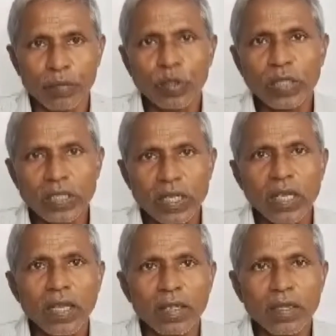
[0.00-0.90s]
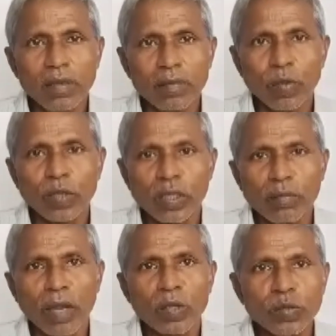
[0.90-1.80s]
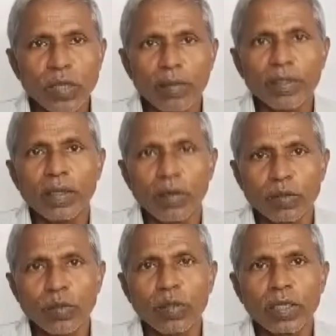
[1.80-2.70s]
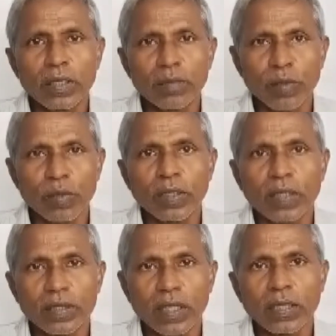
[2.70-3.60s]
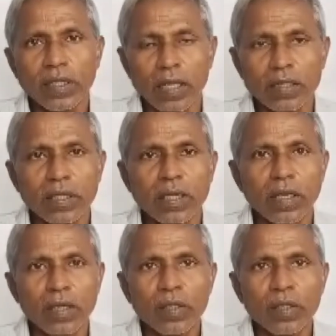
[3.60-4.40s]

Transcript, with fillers: প্রত্যাশা প্রত্যেক মানুষ আমাদের অঞ্চল থেকে প্রত্যেকে যাতে কাজটা